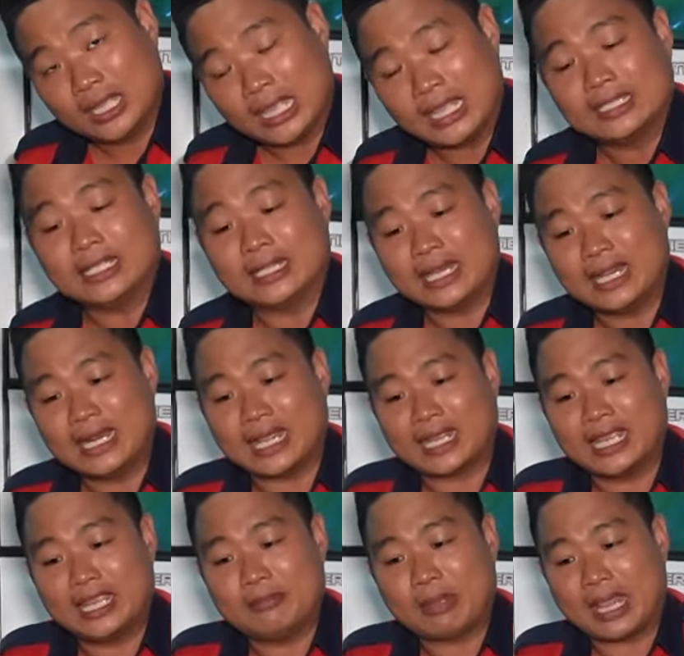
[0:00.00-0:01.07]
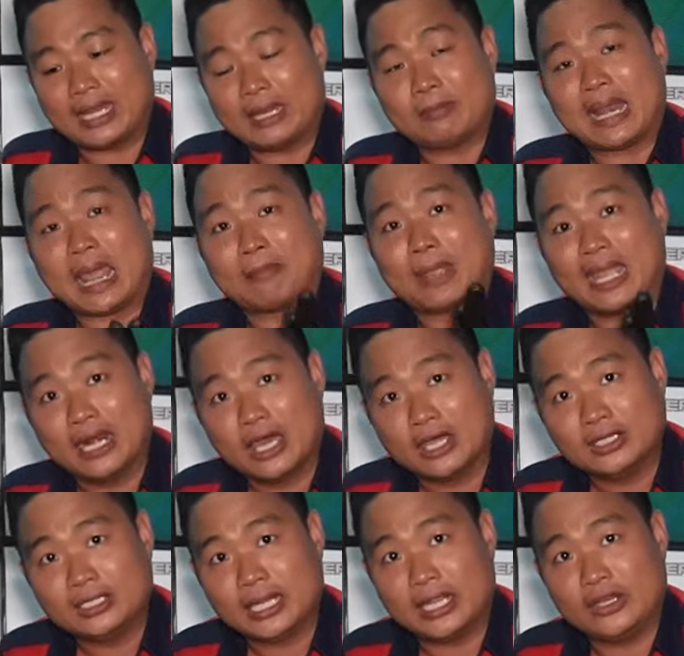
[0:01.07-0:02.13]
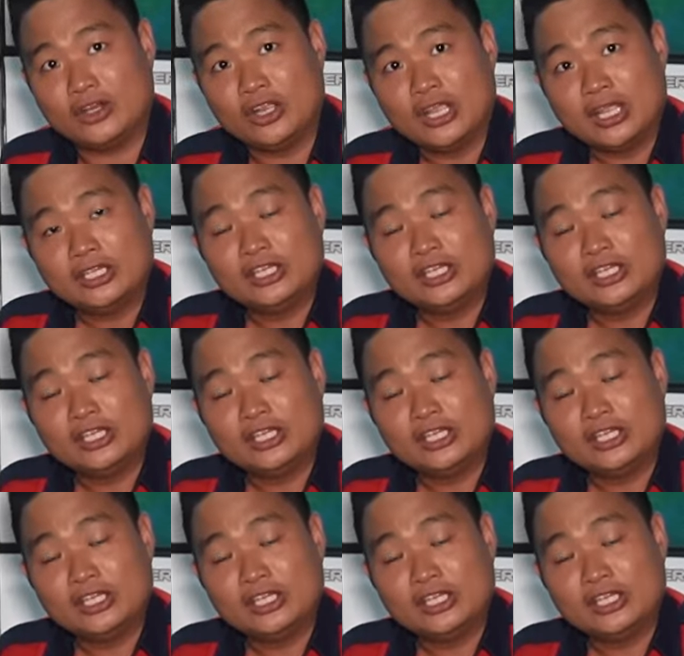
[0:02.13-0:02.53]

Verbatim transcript: À, dẫn đến là khi mà anh em đạp ga lớn thì